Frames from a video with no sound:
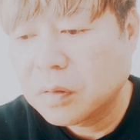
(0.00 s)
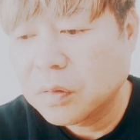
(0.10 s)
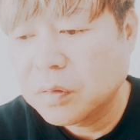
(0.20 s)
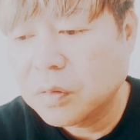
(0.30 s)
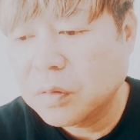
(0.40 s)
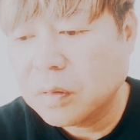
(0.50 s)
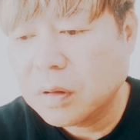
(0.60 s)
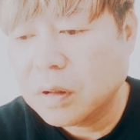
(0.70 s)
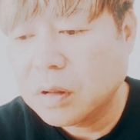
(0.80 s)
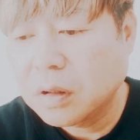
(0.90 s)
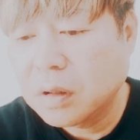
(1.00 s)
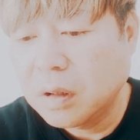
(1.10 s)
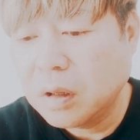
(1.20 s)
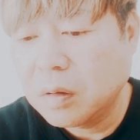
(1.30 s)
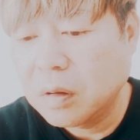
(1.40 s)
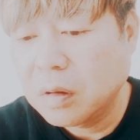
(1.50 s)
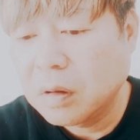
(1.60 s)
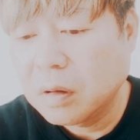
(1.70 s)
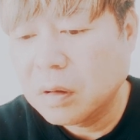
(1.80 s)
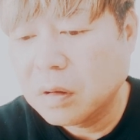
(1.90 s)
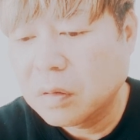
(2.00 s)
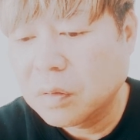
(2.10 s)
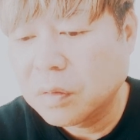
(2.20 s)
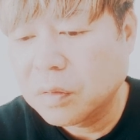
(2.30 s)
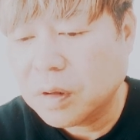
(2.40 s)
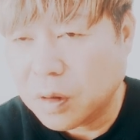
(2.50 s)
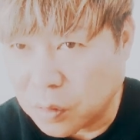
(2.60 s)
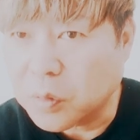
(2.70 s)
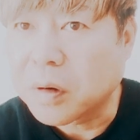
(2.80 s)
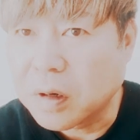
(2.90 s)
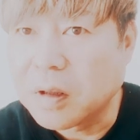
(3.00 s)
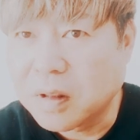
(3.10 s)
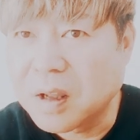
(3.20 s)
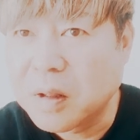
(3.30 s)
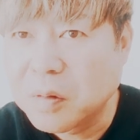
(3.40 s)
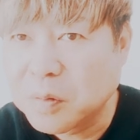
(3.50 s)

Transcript: そういうことがあって、えっ、ー、と、彼女がね、一体、